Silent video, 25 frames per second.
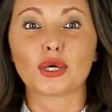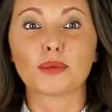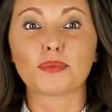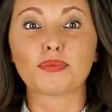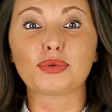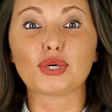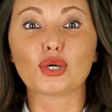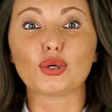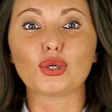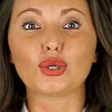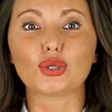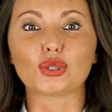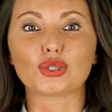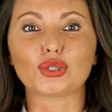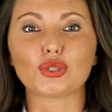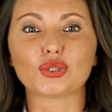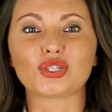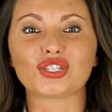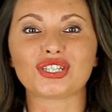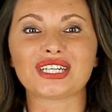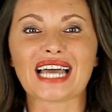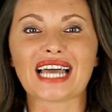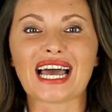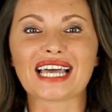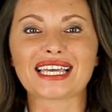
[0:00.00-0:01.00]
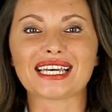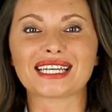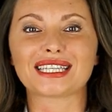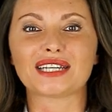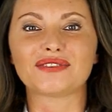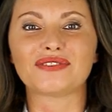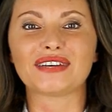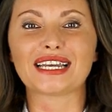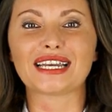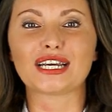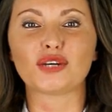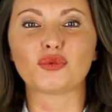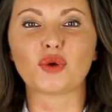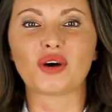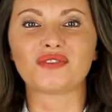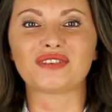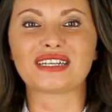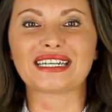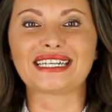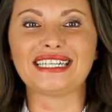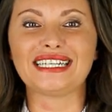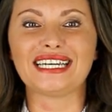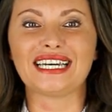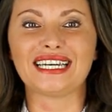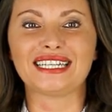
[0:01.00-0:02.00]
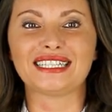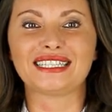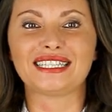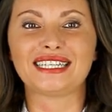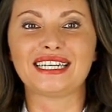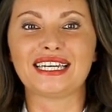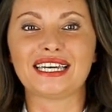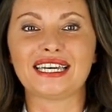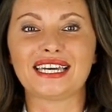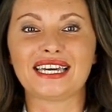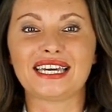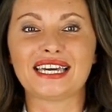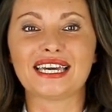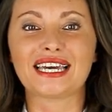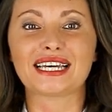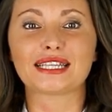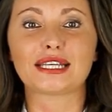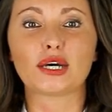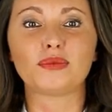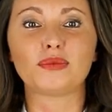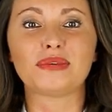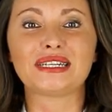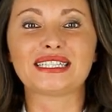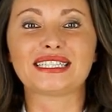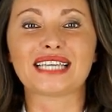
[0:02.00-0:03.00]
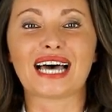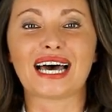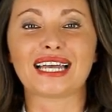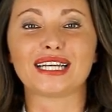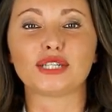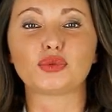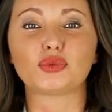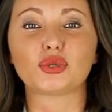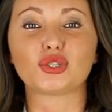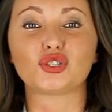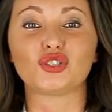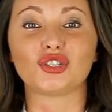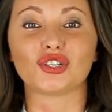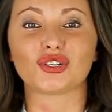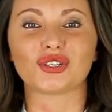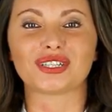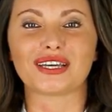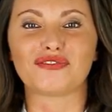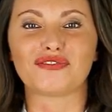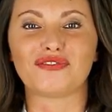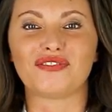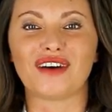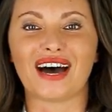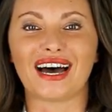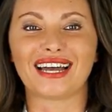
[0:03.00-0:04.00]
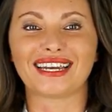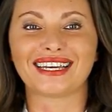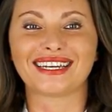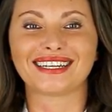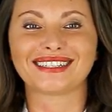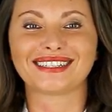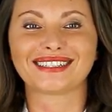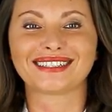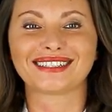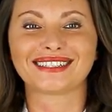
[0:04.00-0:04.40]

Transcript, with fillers: più riuscirai ad avere nuovi clienti e ad aumentare il tuo giro di affari.